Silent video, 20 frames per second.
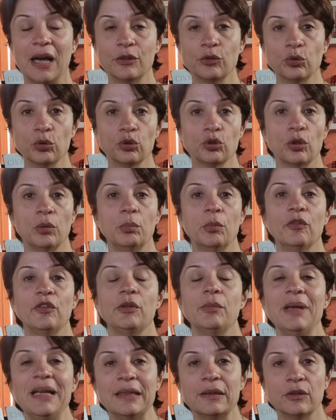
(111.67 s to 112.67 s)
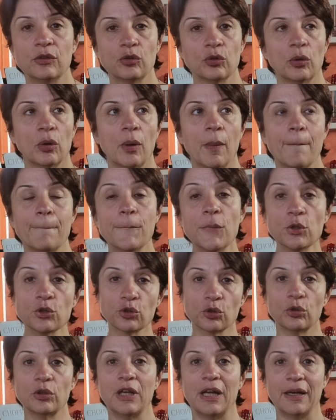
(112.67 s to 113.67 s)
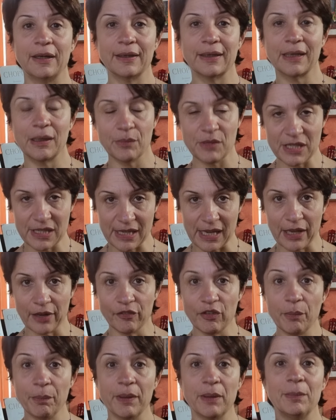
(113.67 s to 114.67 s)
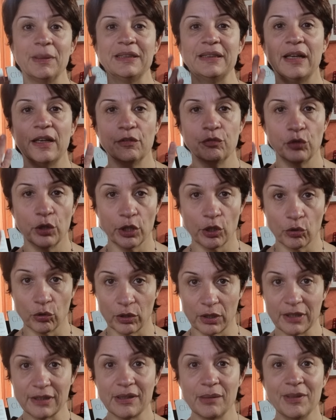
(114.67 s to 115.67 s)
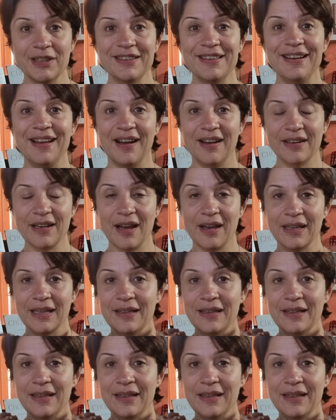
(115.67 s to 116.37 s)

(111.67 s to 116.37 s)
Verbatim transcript: a tutto il movimento muscolare che mi serve per mandare fuori correttamente l'aria,